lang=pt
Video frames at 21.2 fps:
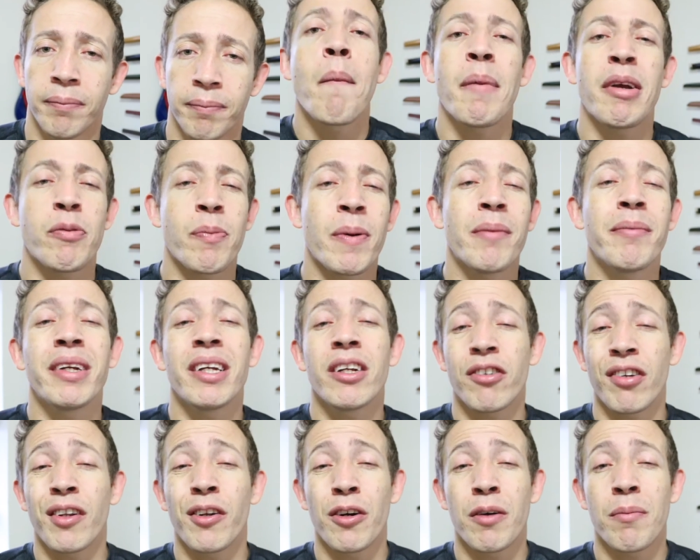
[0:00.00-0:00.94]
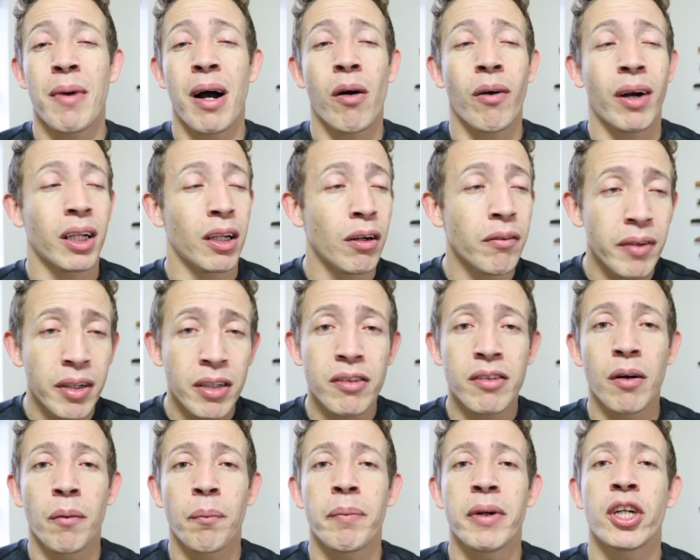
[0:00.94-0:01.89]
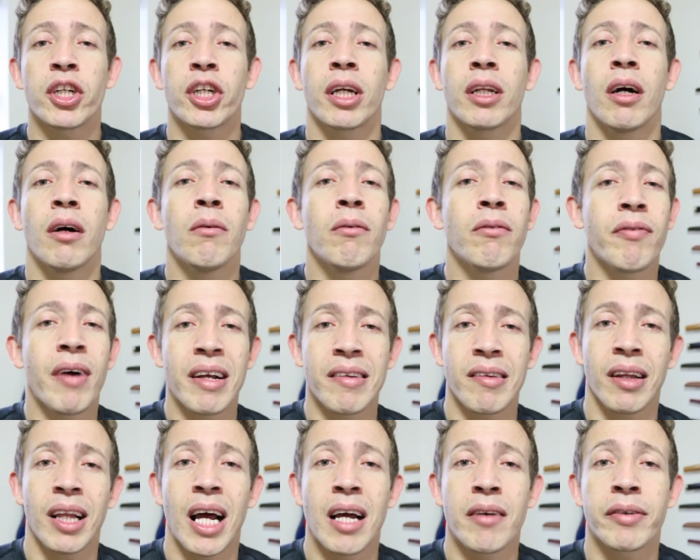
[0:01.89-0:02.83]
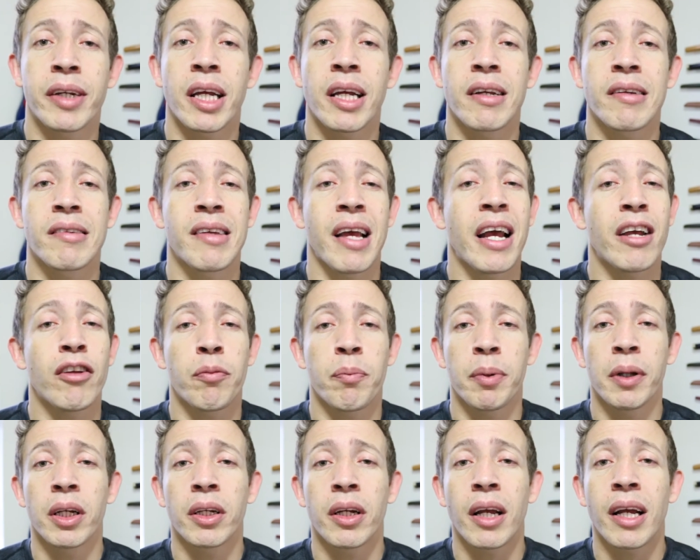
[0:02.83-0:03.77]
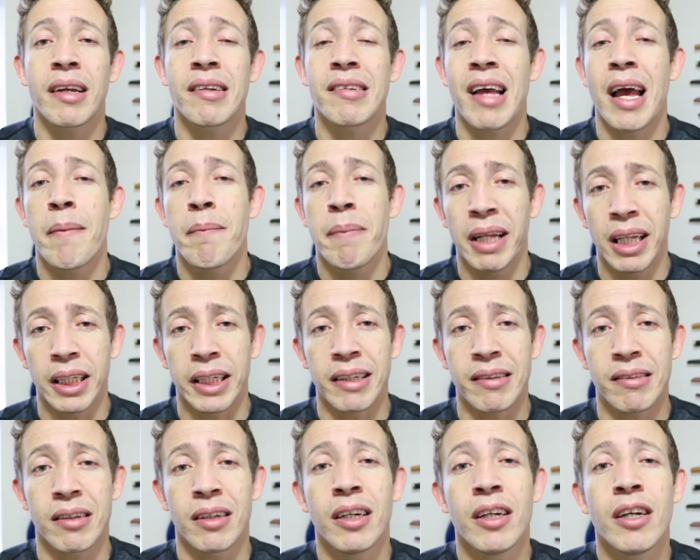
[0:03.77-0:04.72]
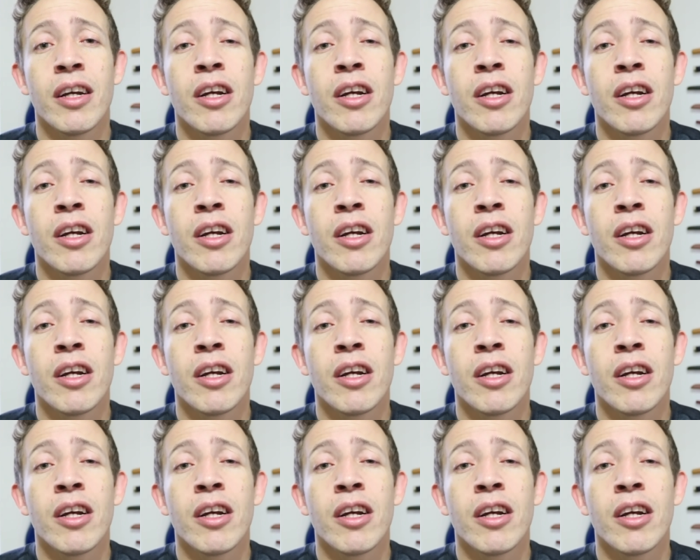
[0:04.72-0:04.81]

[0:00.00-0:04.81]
Mas para mim isso é normal, cada um vende seu peixe, cada um faz a live que quiser, explica o que quiser e beleza.